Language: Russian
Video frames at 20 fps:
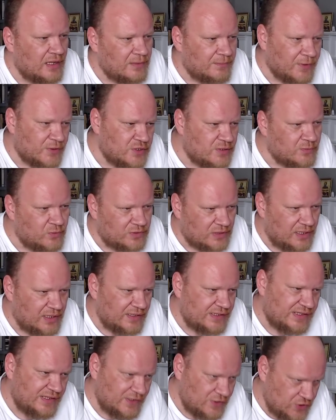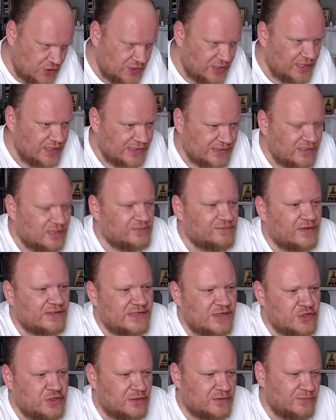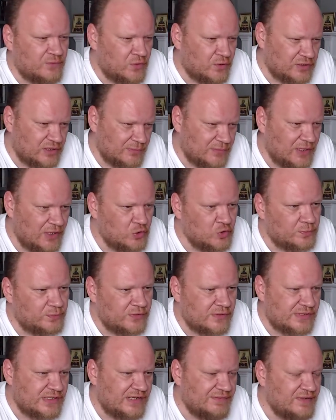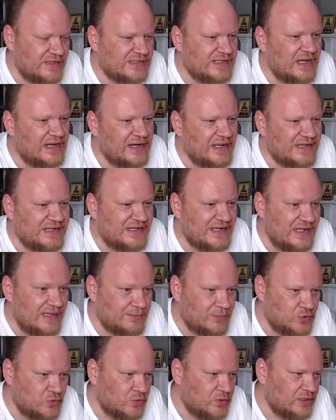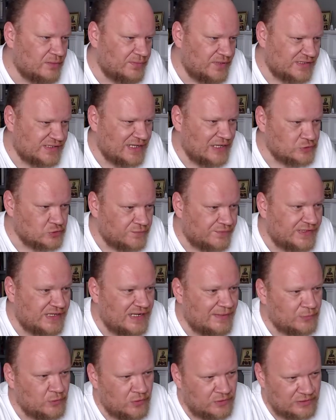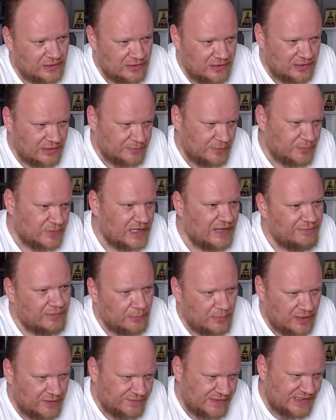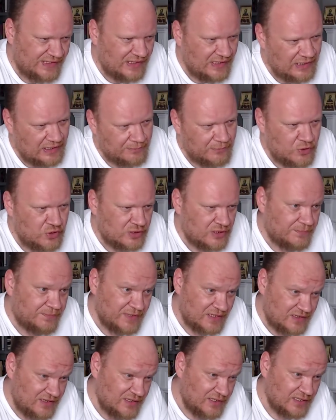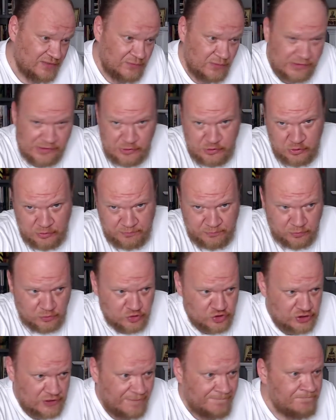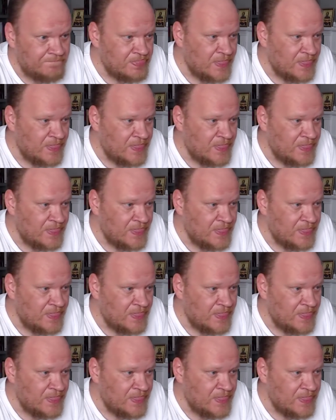Почему-то сейчас, на 24-м году постсоветской России, многим, не скажу всем, но это дело поправимое, а все обычно подтягиваются чуть позже,